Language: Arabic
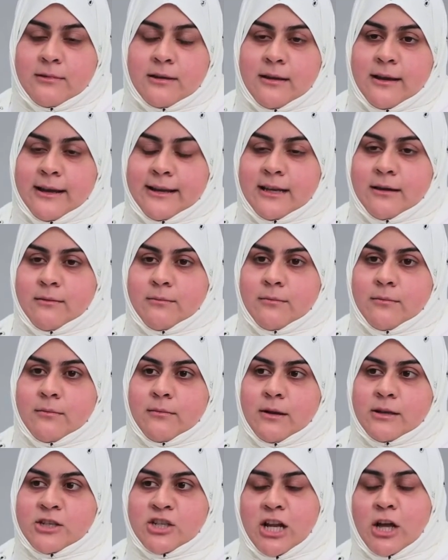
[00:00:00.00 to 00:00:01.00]
يعني
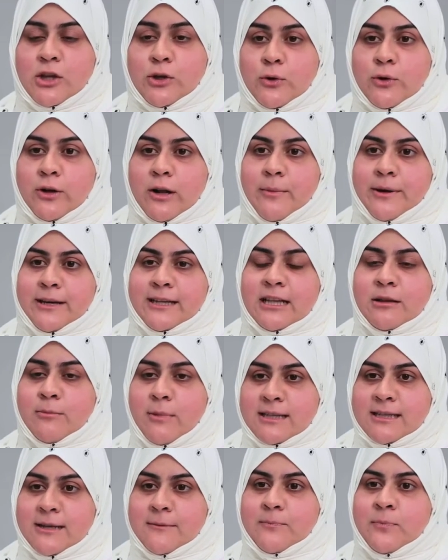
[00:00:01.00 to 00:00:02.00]
مجالات اخرى بعيد
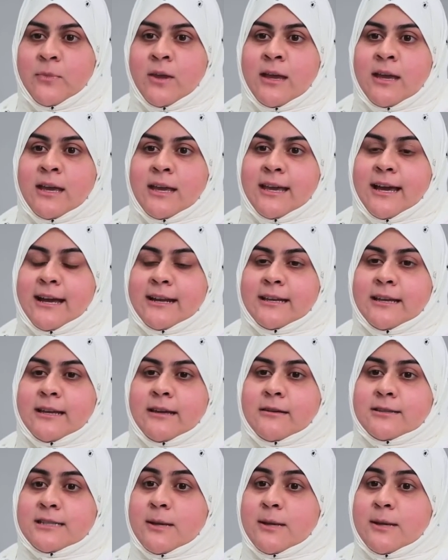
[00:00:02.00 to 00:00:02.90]
المدى يعني